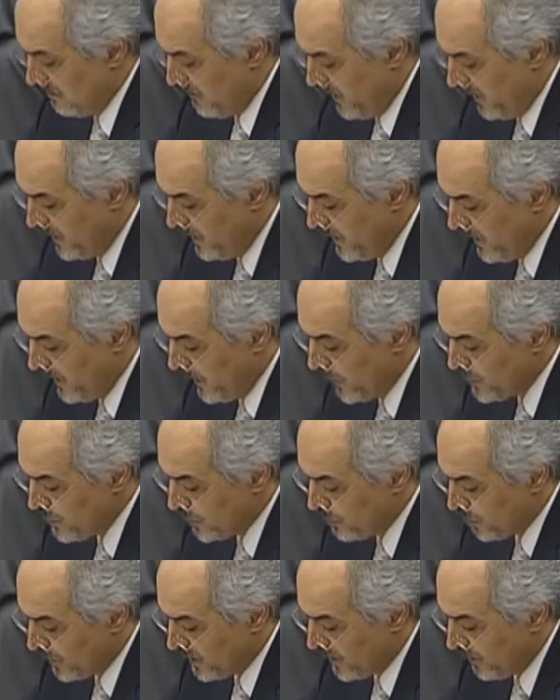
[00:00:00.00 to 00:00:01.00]
بل هي نهج
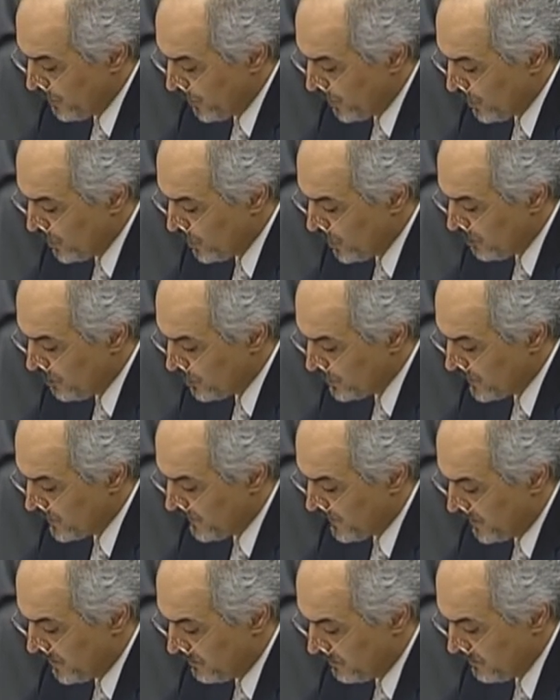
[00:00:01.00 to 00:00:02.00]
مستمر
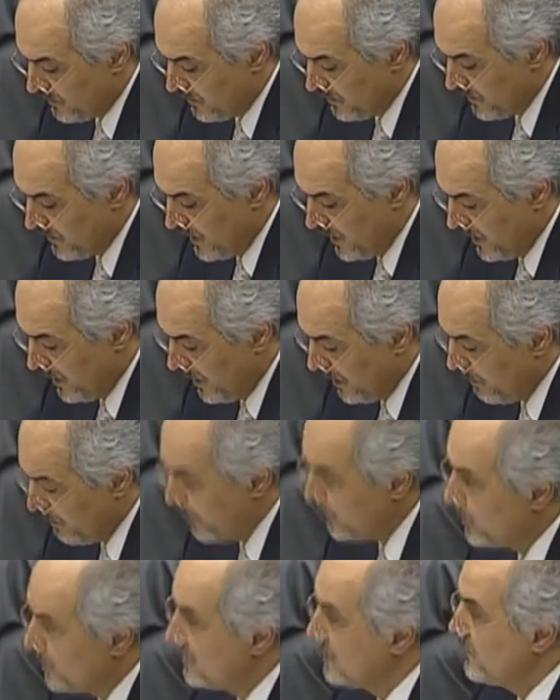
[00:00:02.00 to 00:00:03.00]
ومنتظم منذ